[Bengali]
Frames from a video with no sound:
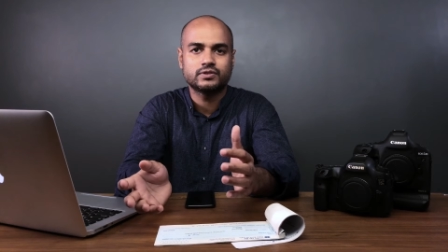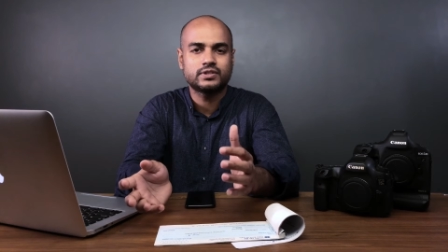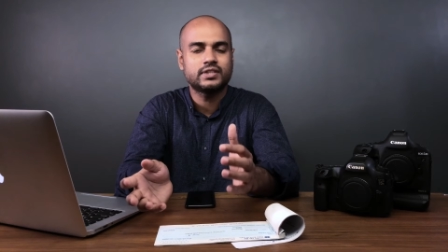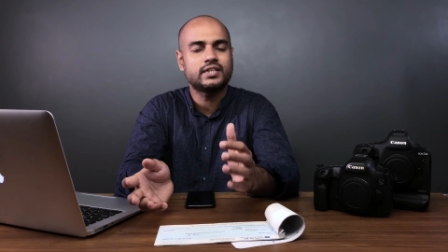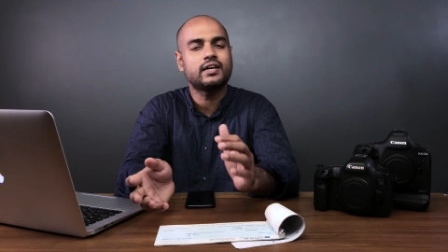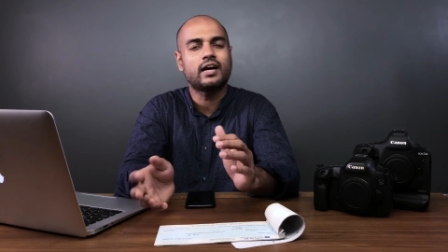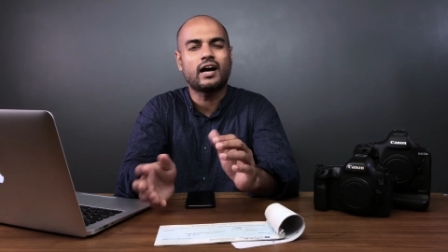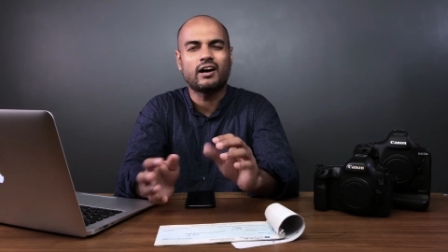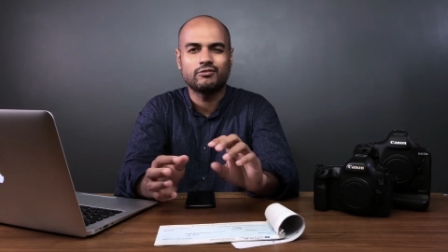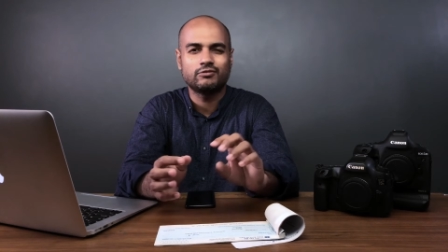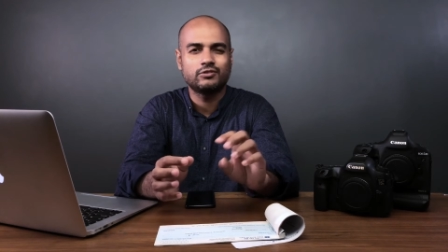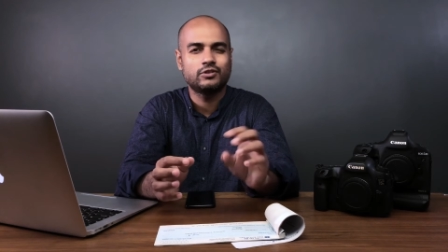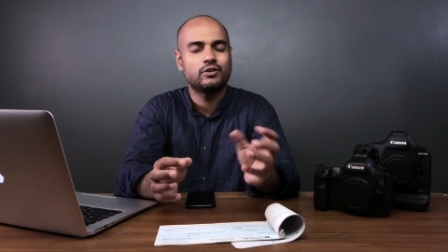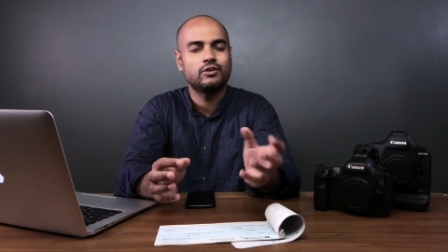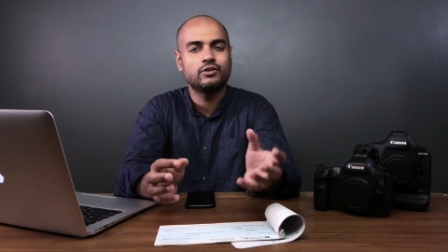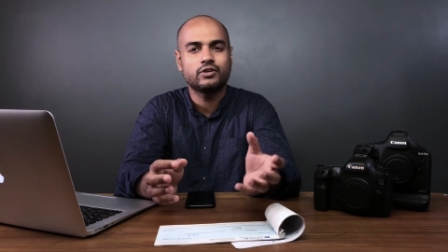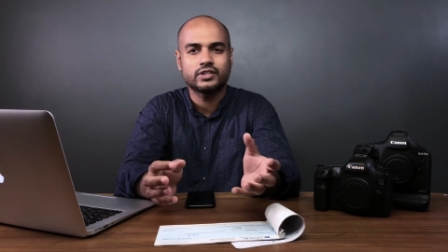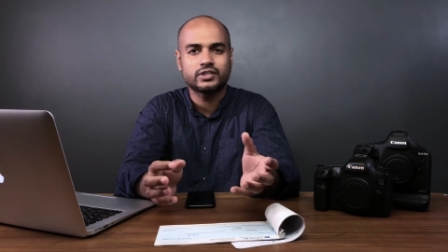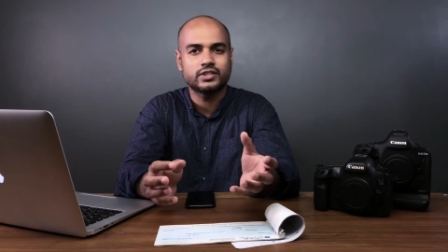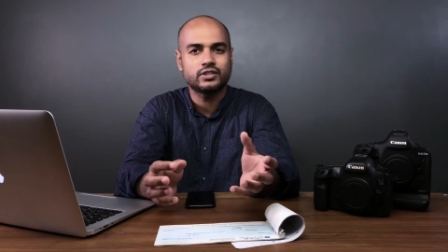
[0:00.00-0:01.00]
সেটা
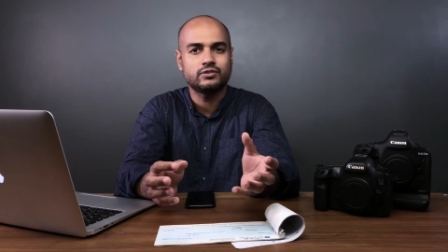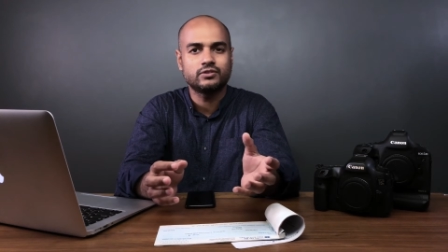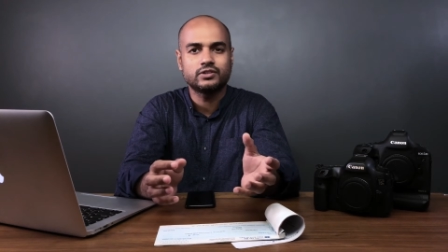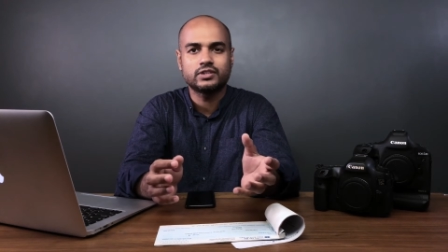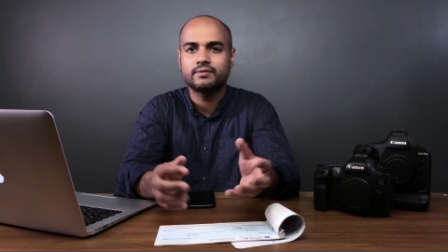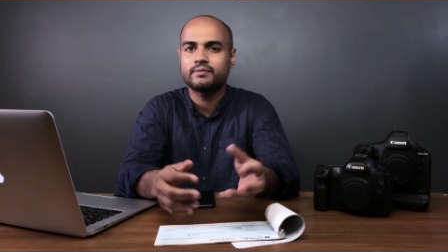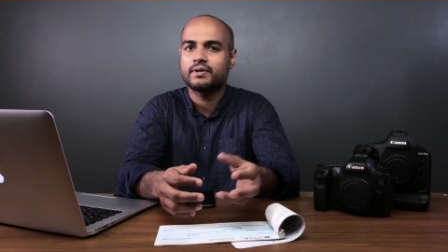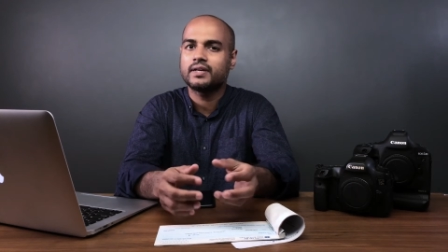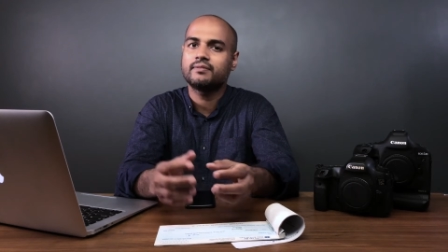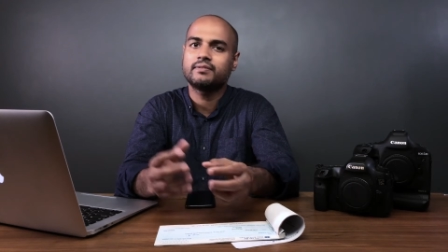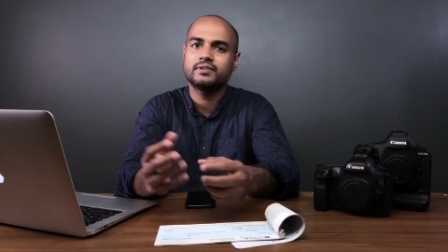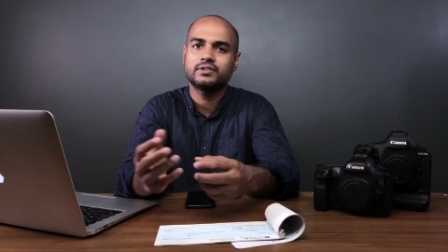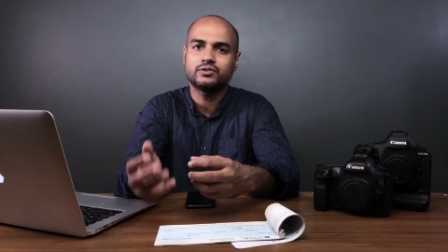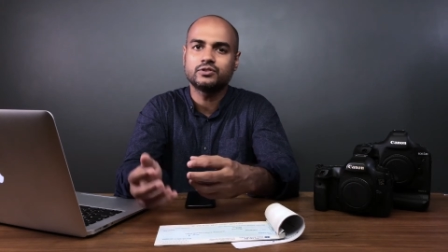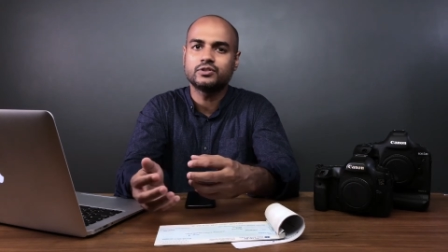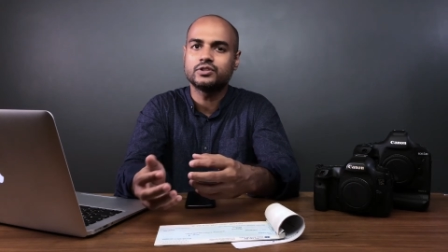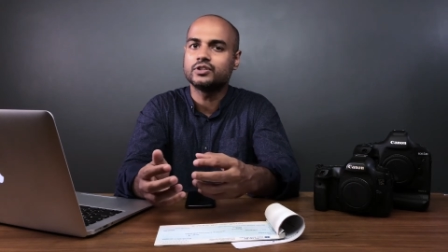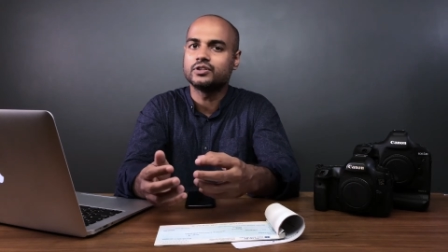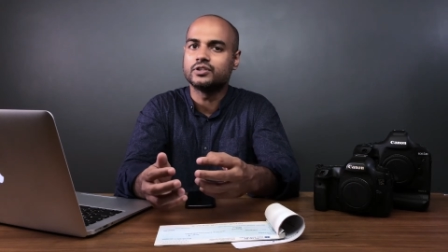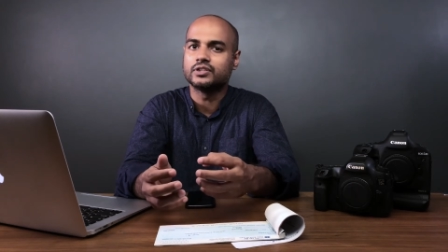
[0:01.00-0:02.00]
আউটডোর লোকেশনও হতে পারে বা
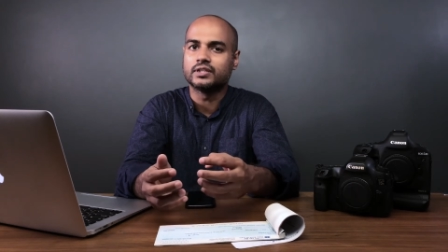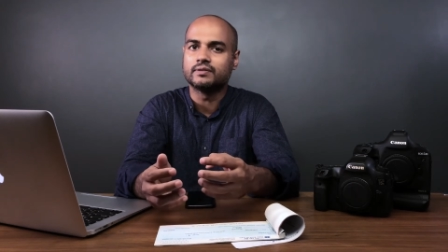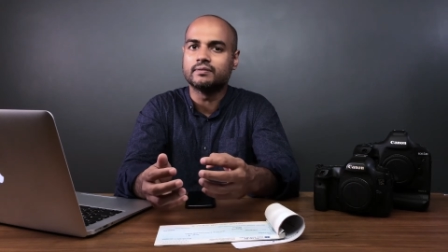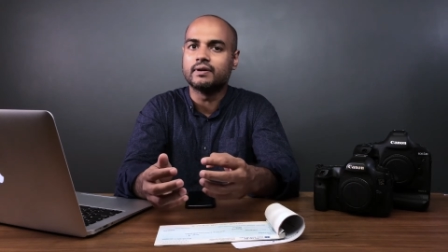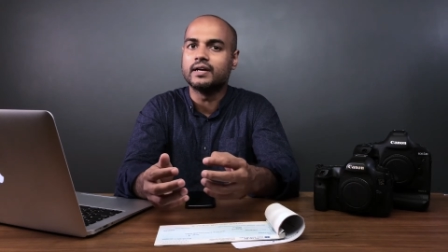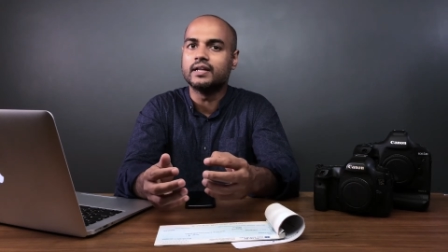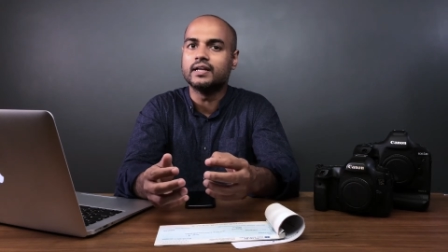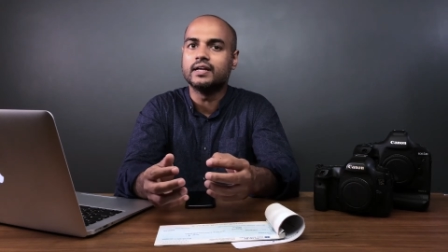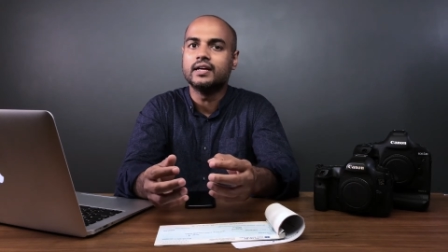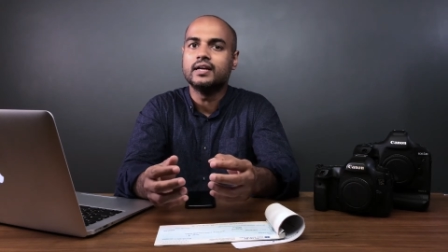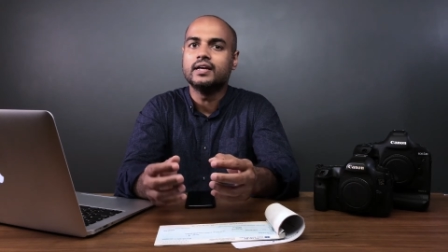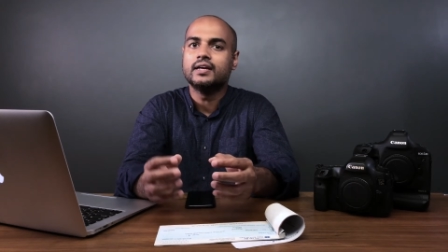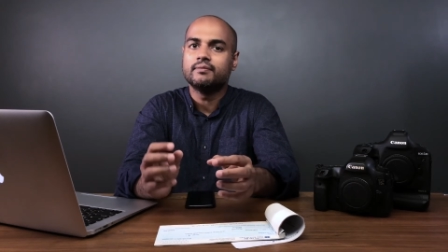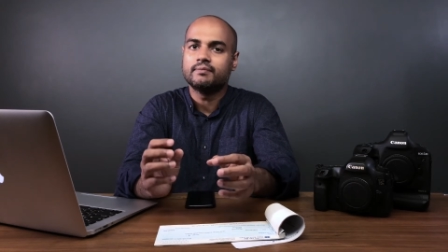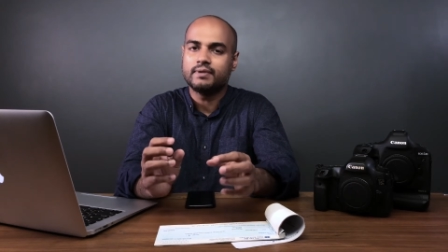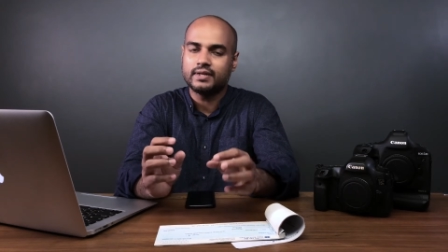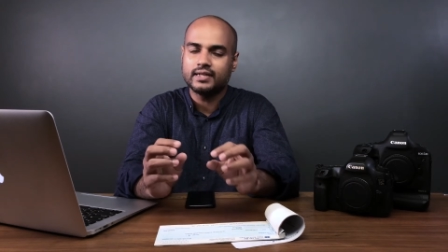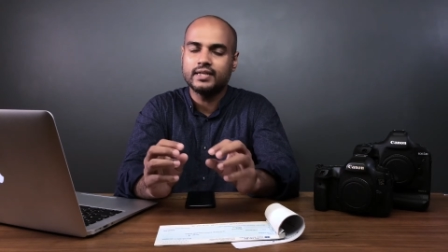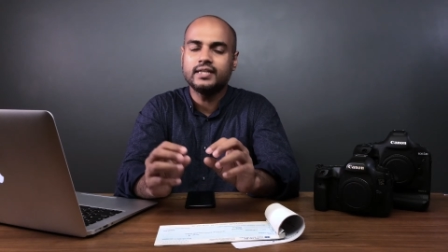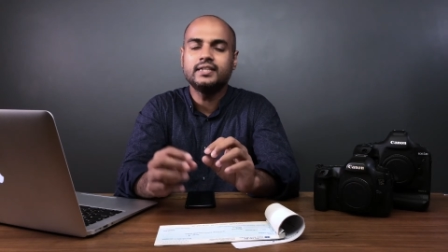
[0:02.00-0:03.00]
স্টুডিও হতে পারে
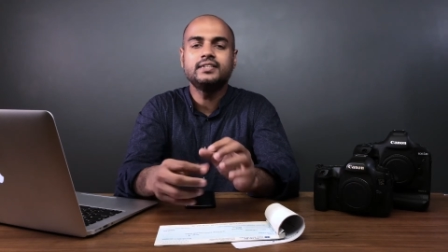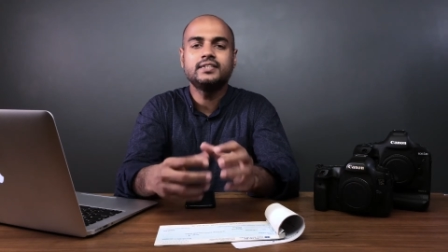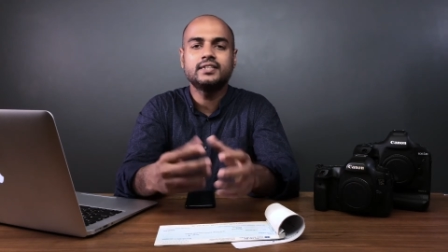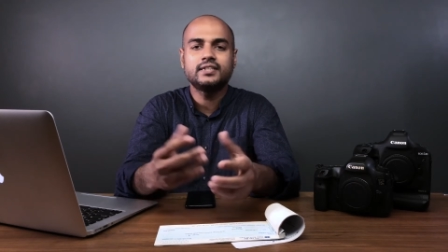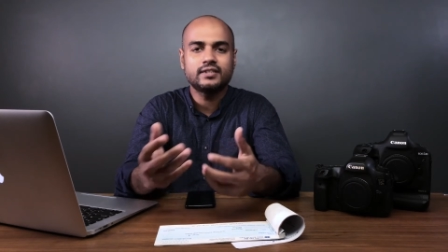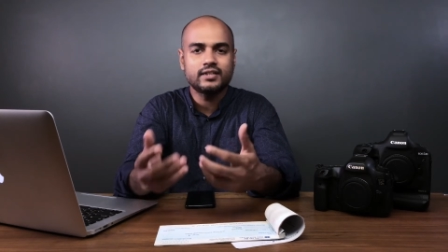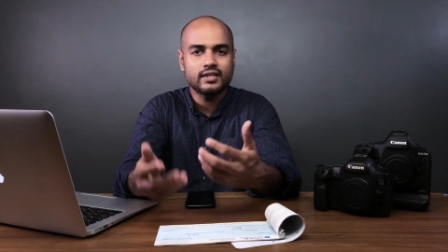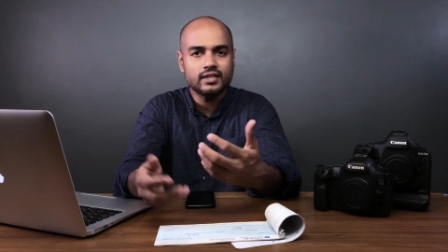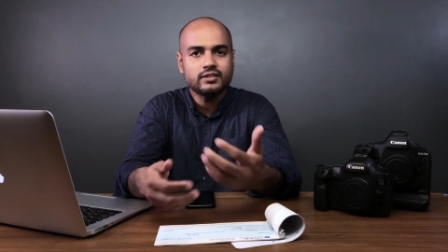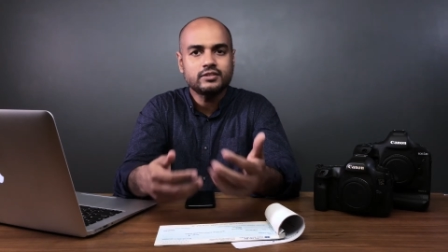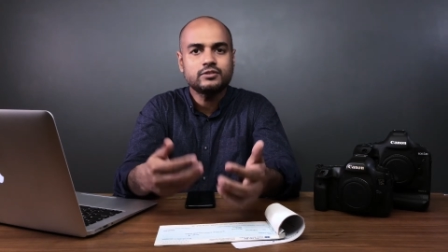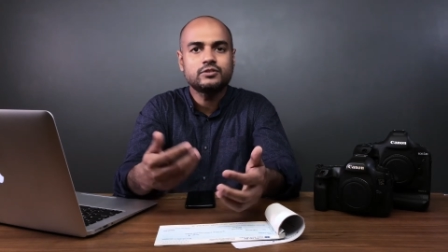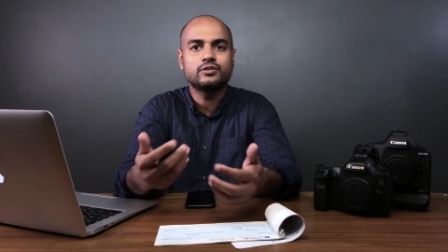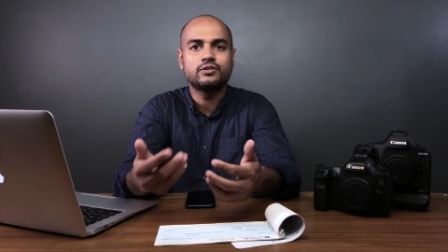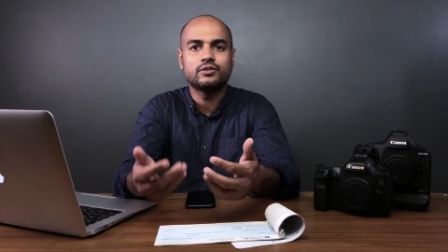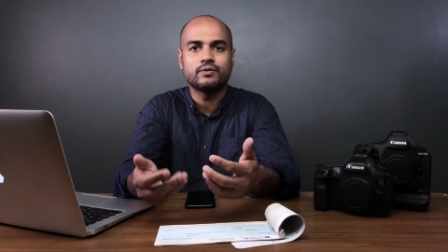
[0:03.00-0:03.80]
মানে ইন জেনারেল